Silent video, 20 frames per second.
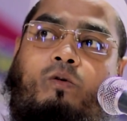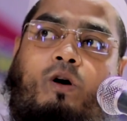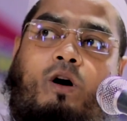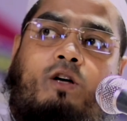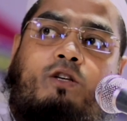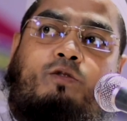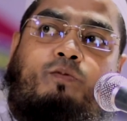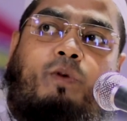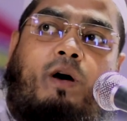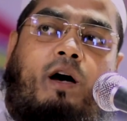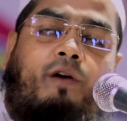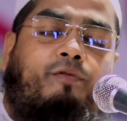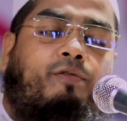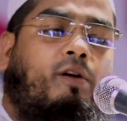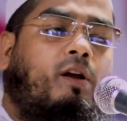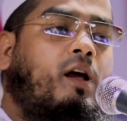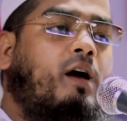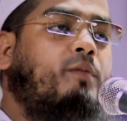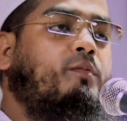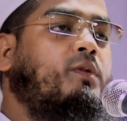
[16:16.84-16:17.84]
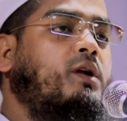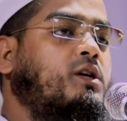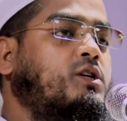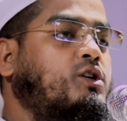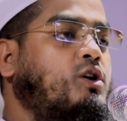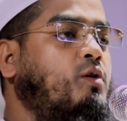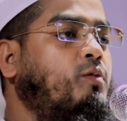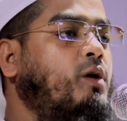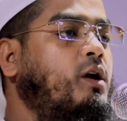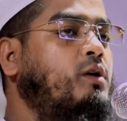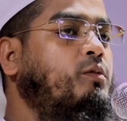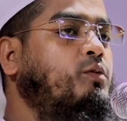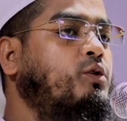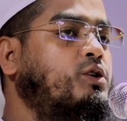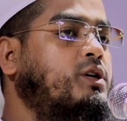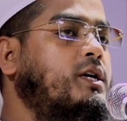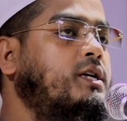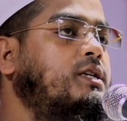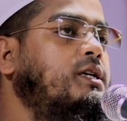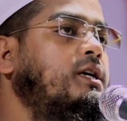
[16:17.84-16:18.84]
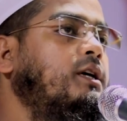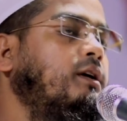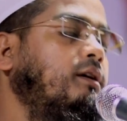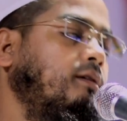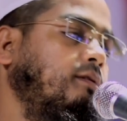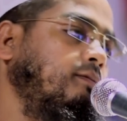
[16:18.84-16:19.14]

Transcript: অজ মাহফিলে আমরা সবাই বসেছি